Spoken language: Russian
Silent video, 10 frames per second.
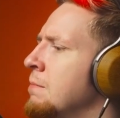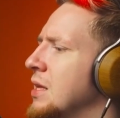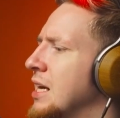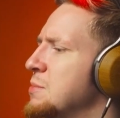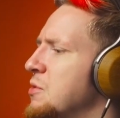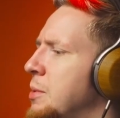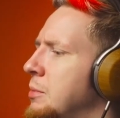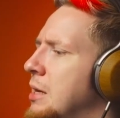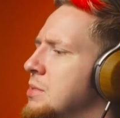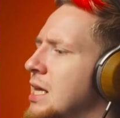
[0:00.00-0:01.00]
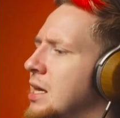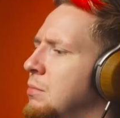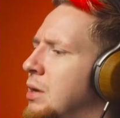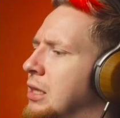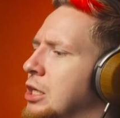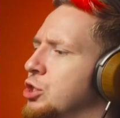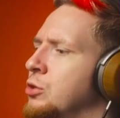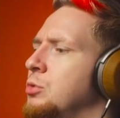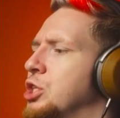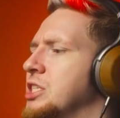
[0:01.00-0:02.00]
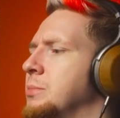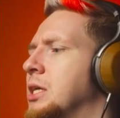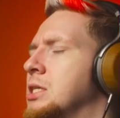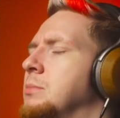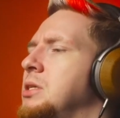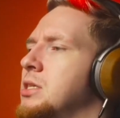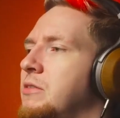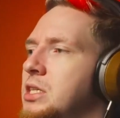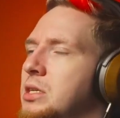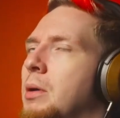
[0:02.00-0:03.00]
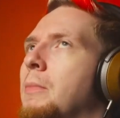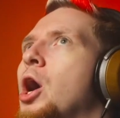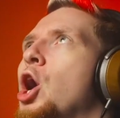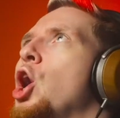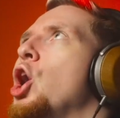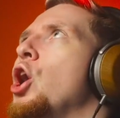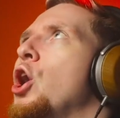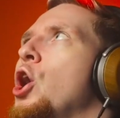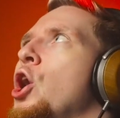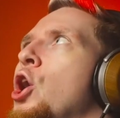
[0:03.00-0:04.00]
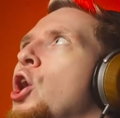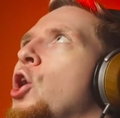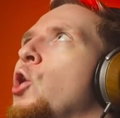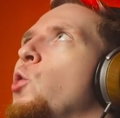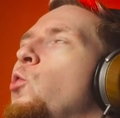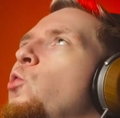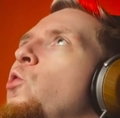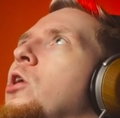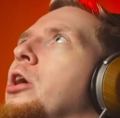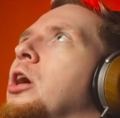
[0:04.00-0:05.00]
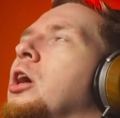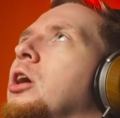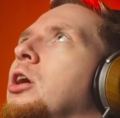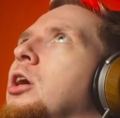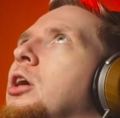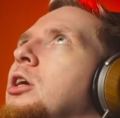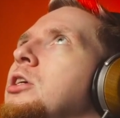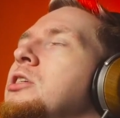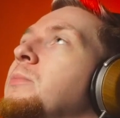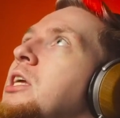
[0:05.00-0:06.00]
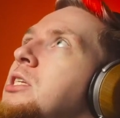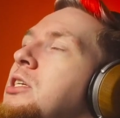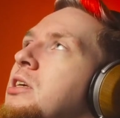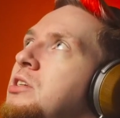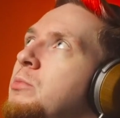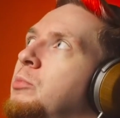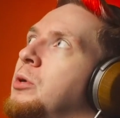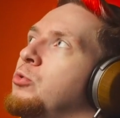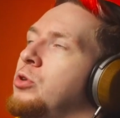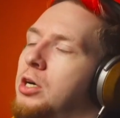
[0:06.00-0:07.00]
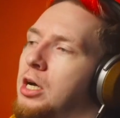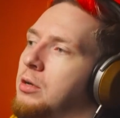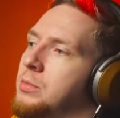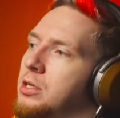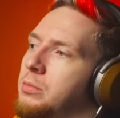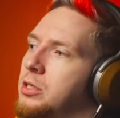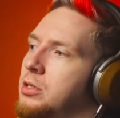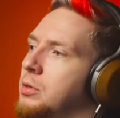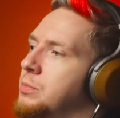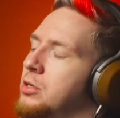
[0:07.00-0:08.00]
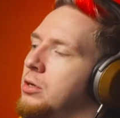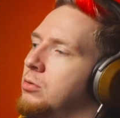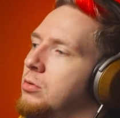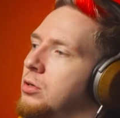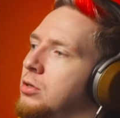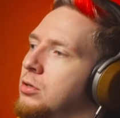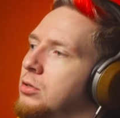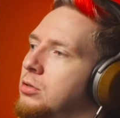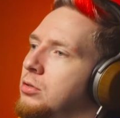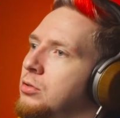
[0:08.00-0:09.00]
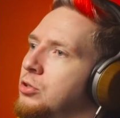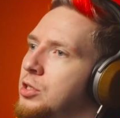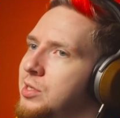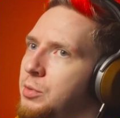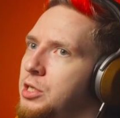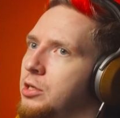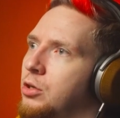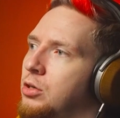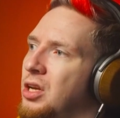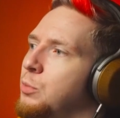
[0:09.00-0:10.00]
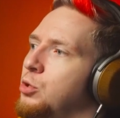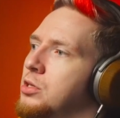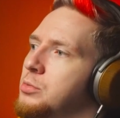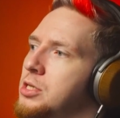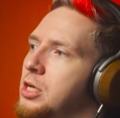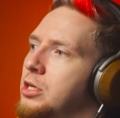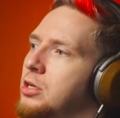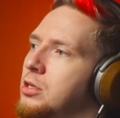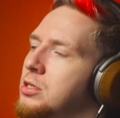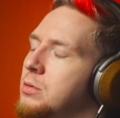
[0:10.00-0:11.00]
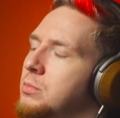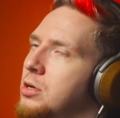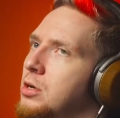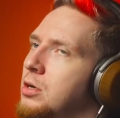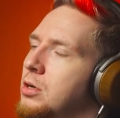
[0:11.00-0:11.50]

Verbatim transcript: раз мы вспоминаем старые батлы, что думаешь о 17-м независимом? Ой, 17-й независимый был уникальным событием абсолютно. То есть это событие, которое требует осмысления на самом деле.